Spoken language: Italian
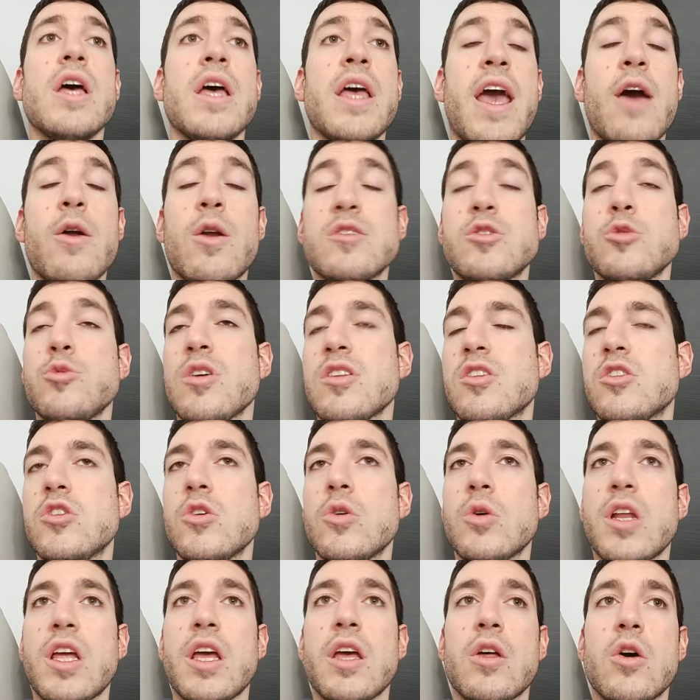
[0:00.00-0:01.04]
È una
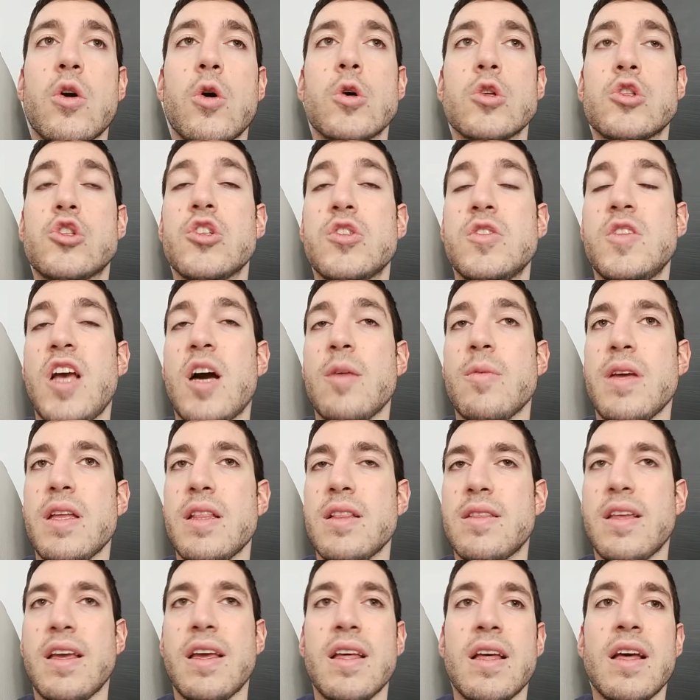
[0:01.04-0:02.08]
situazione
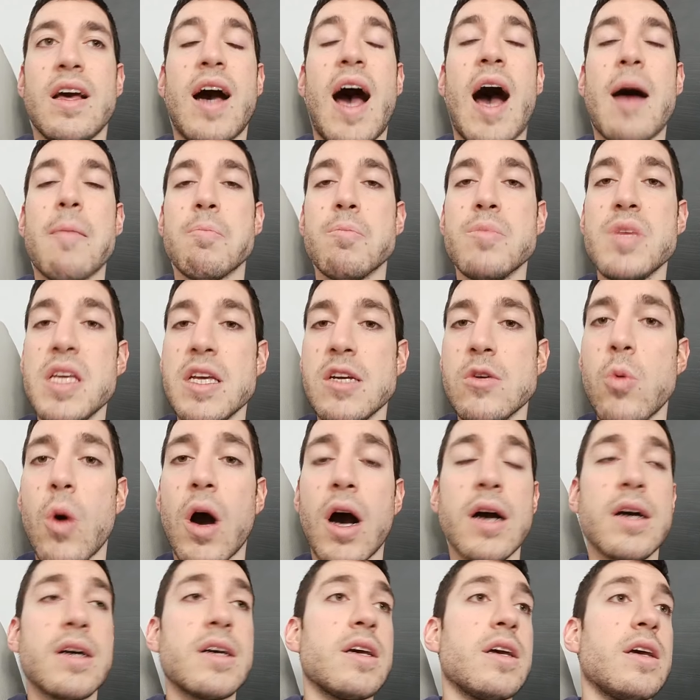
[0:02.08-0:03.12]
oggettivamente
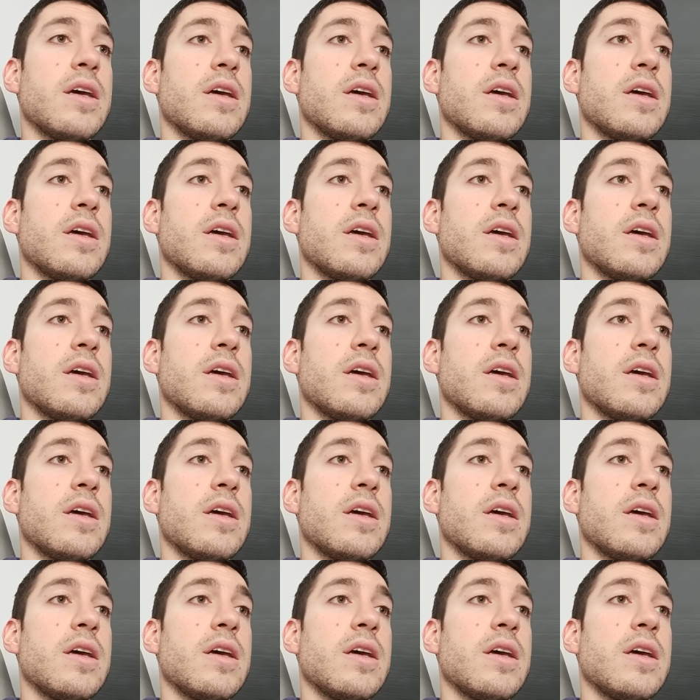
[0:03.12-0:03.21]
ambigua.